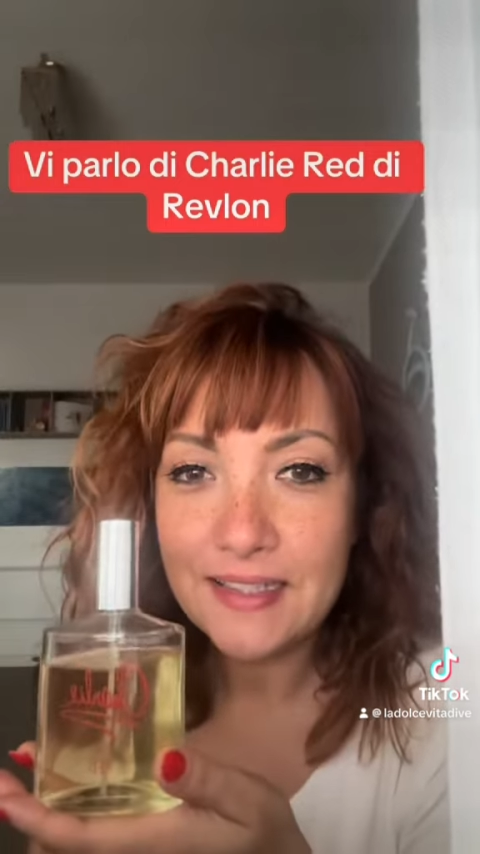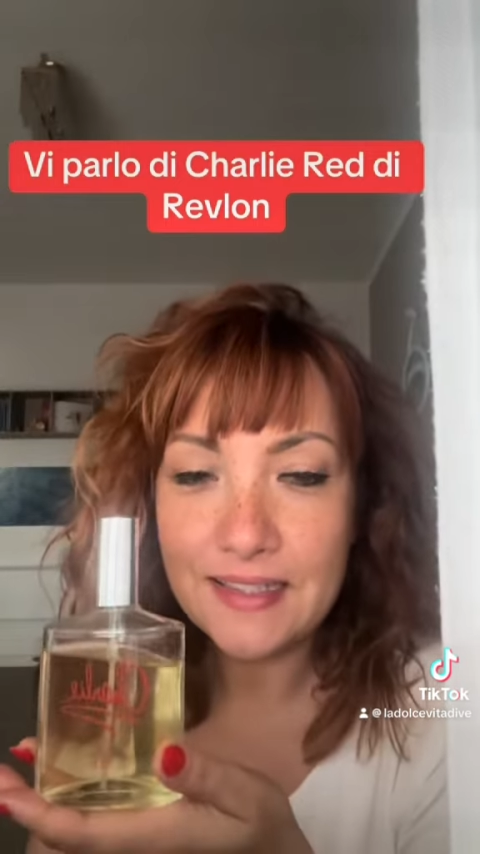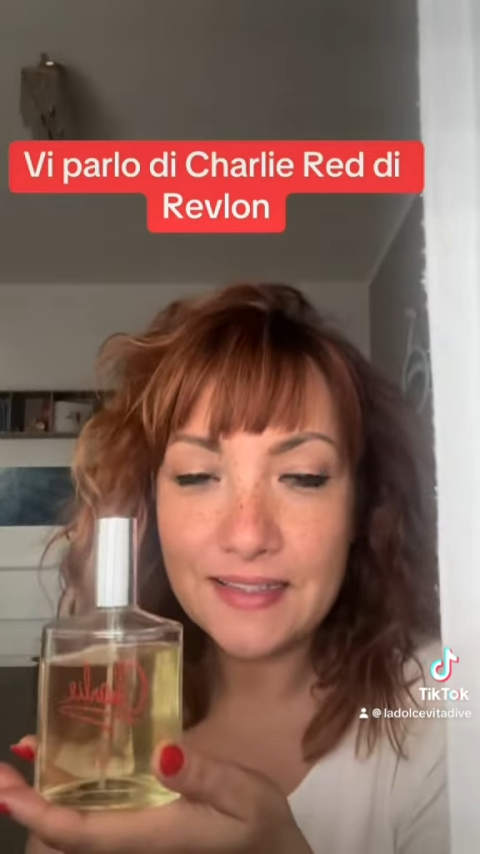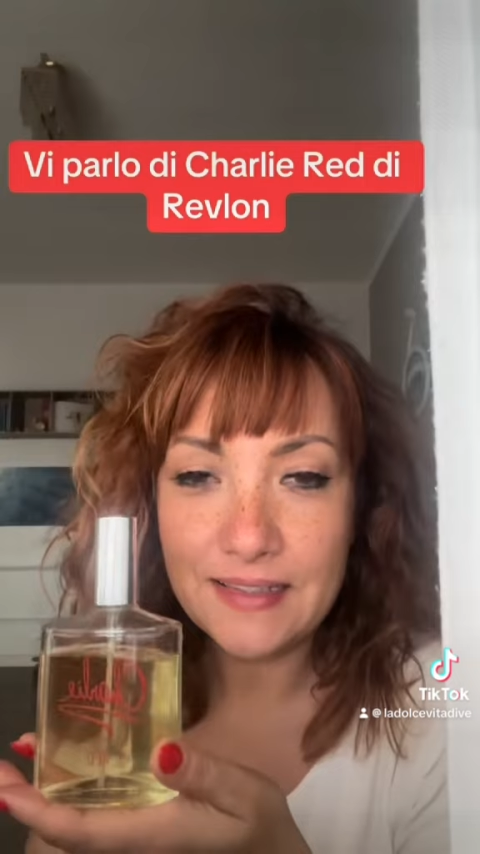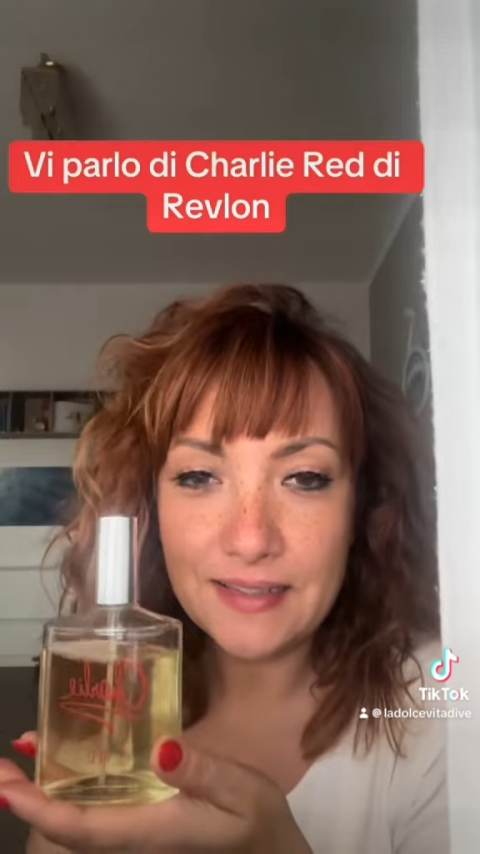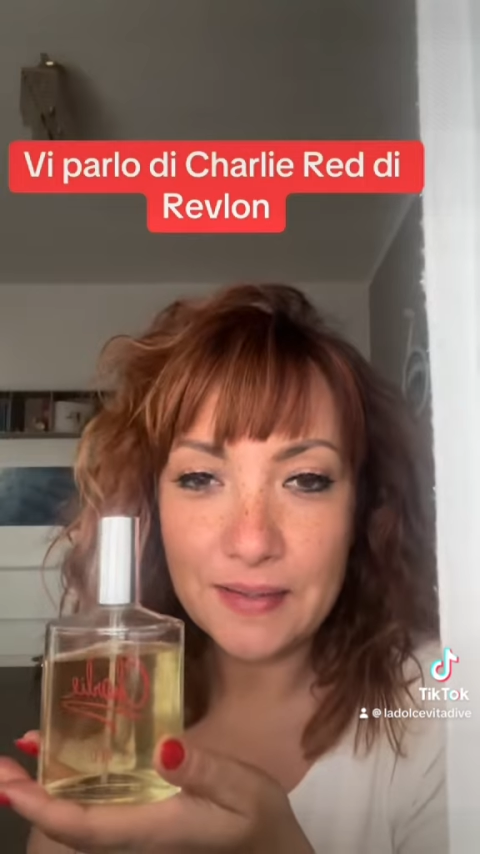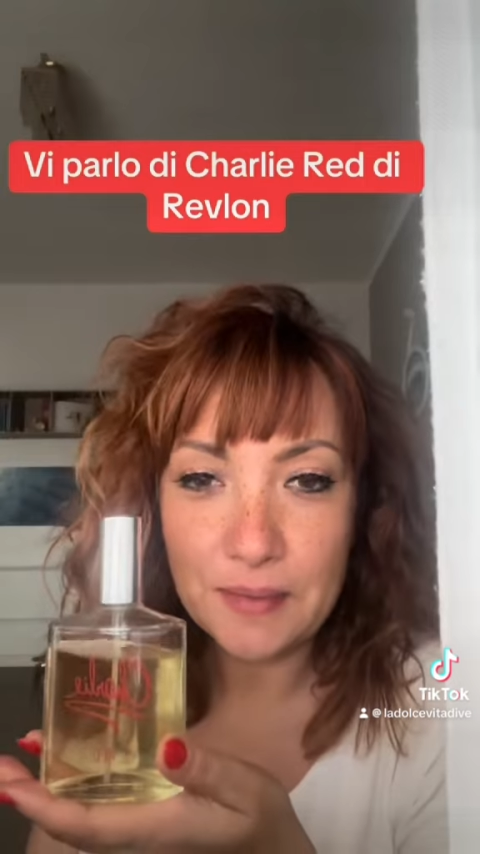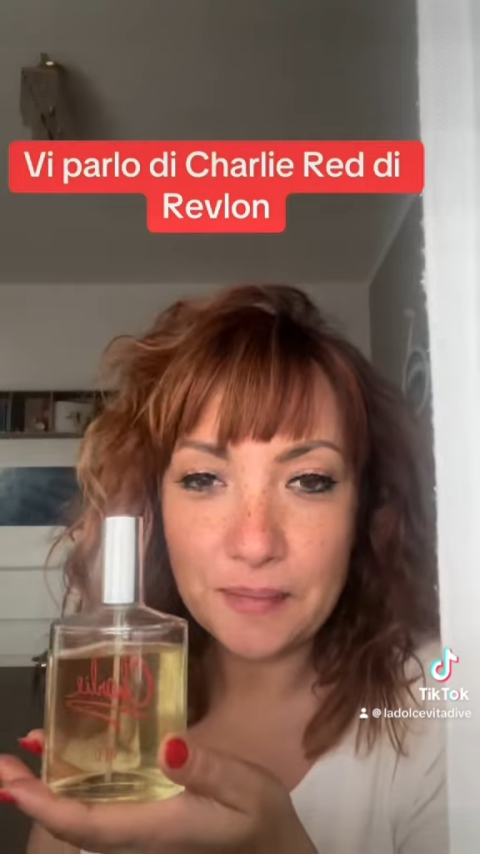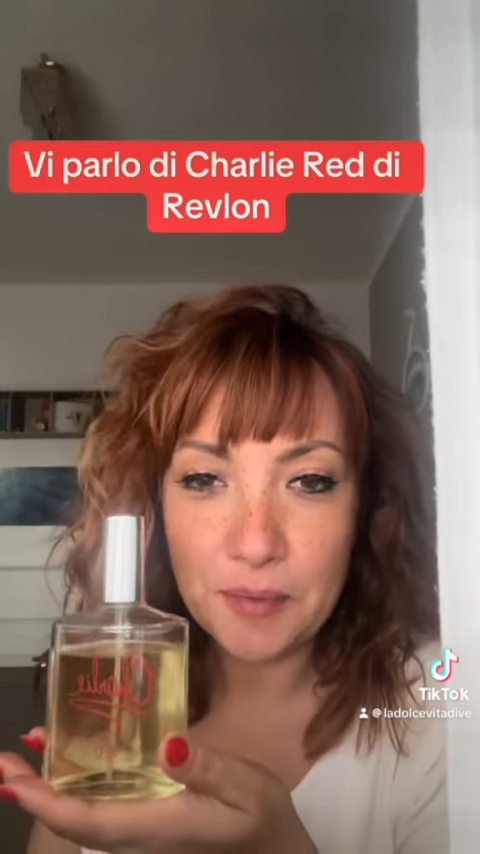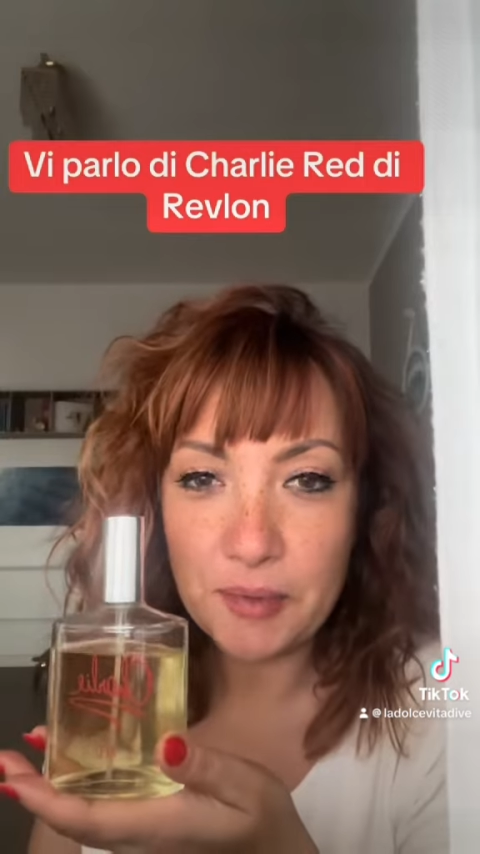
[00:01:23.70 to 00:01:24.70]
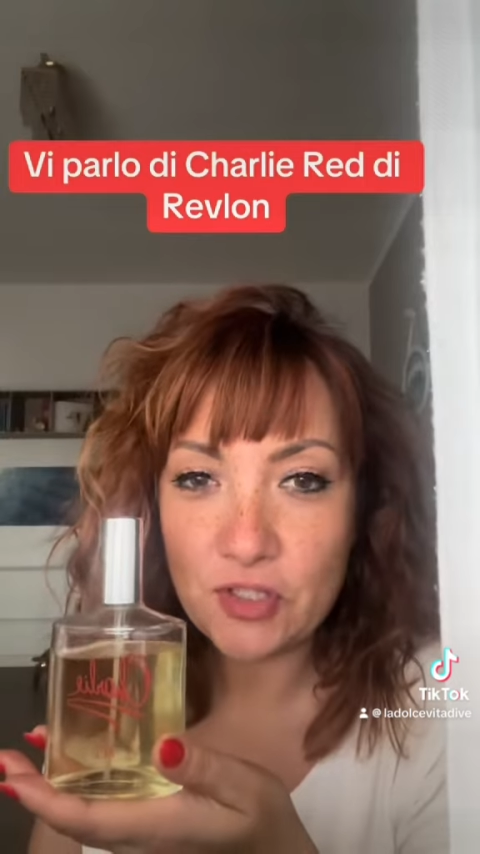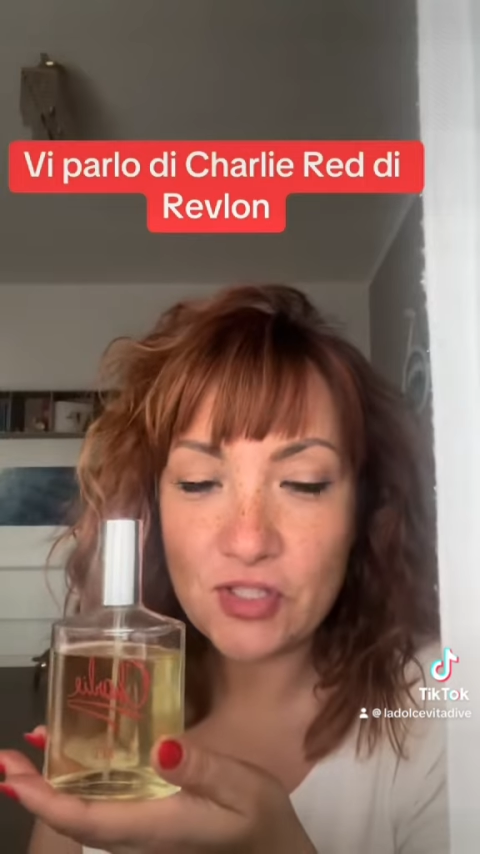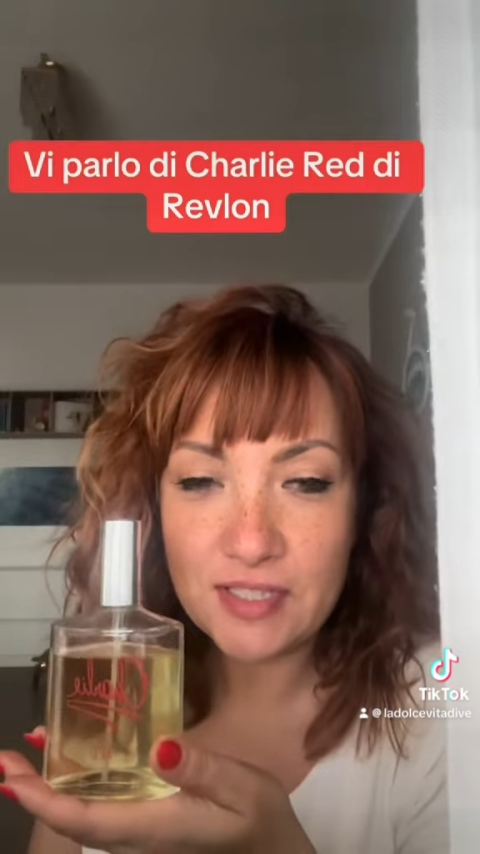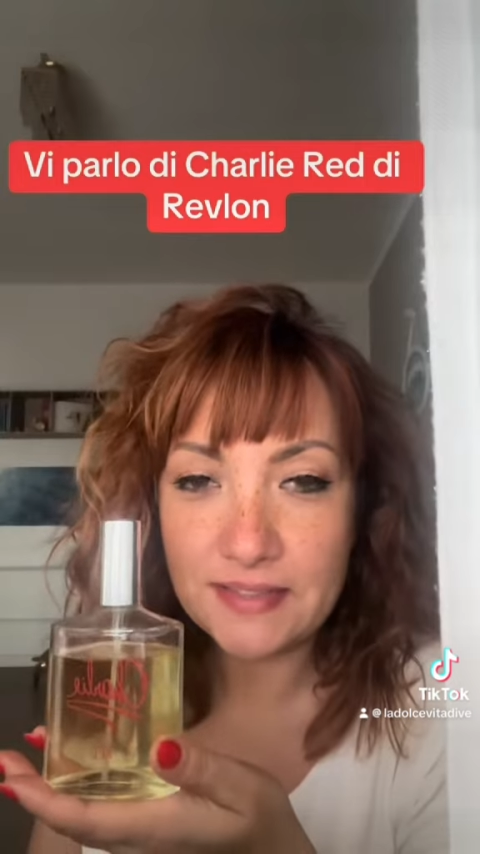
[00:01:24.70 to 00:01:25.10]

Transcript: Eh, mi piace